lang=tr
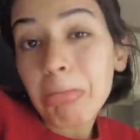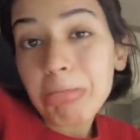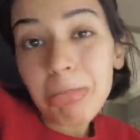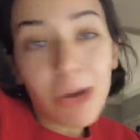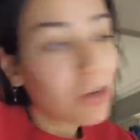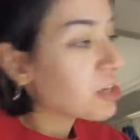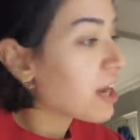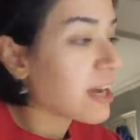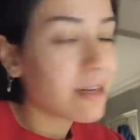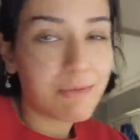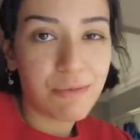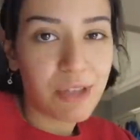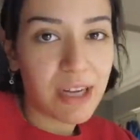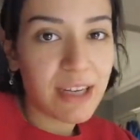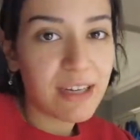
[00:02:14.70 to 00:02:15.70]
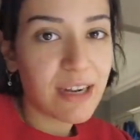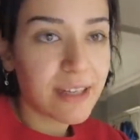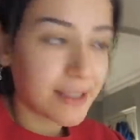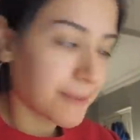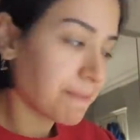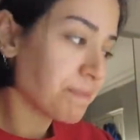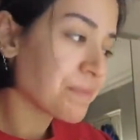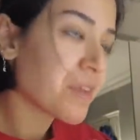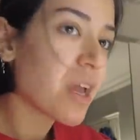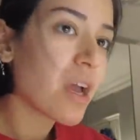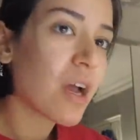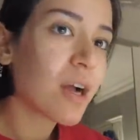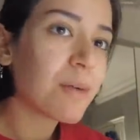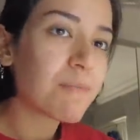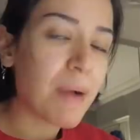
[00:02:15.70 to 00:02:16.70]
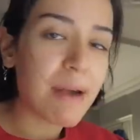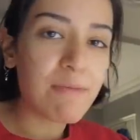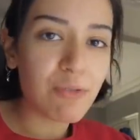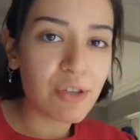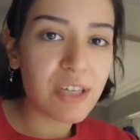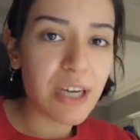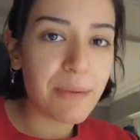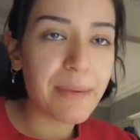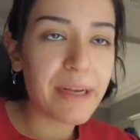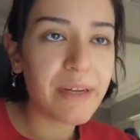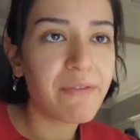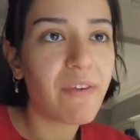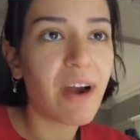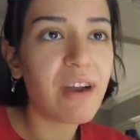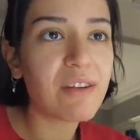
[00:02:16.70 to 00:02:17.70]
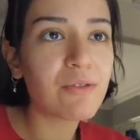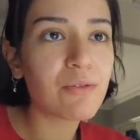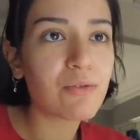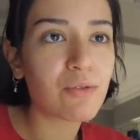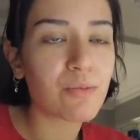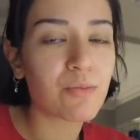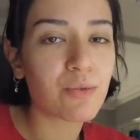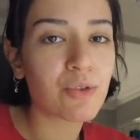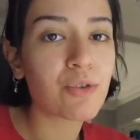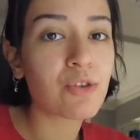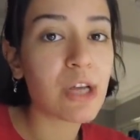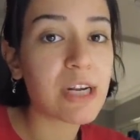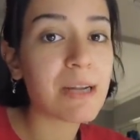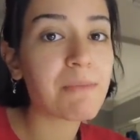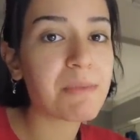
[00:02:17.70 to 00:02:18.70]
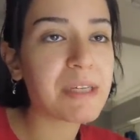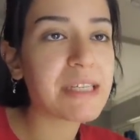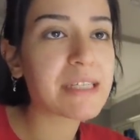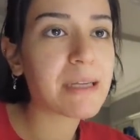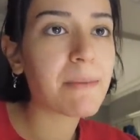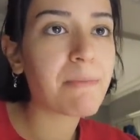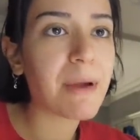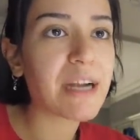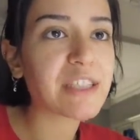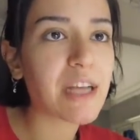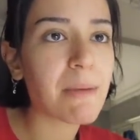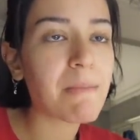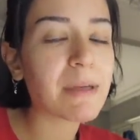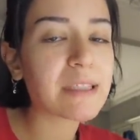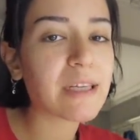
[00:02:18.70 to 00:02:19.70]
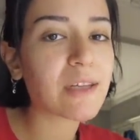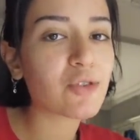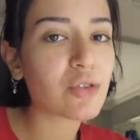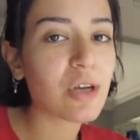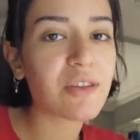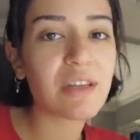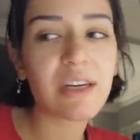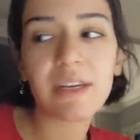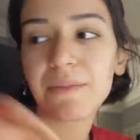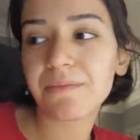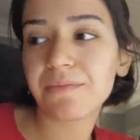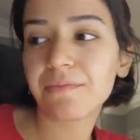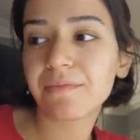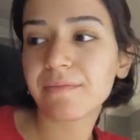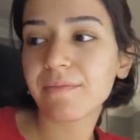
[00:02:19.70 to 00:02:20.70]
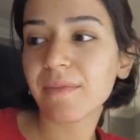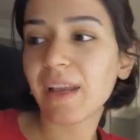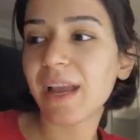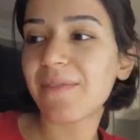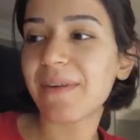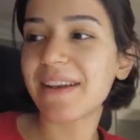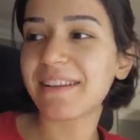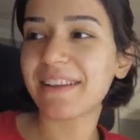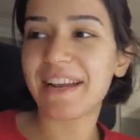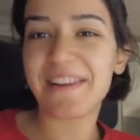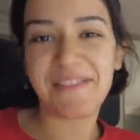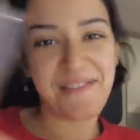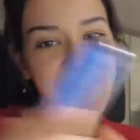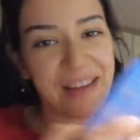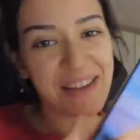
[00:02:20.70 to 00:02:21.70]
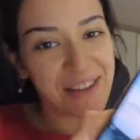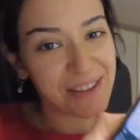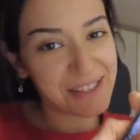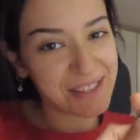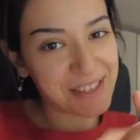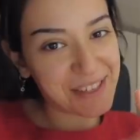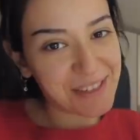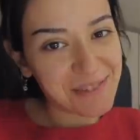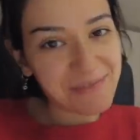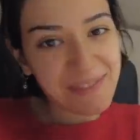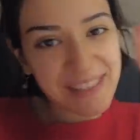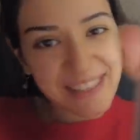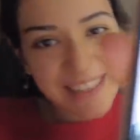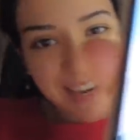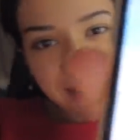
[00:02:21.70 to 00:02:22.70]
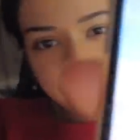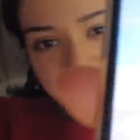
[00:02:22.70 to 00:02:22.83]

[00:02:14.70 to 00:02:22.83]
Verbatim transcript: yok yani bunlarla rahatım. Ben bugün kameranın varlığını unuttum. Bugün günlerden 1 Nisan Perşembe saat şu anda hemen telefondan gösteririm. Bir İrem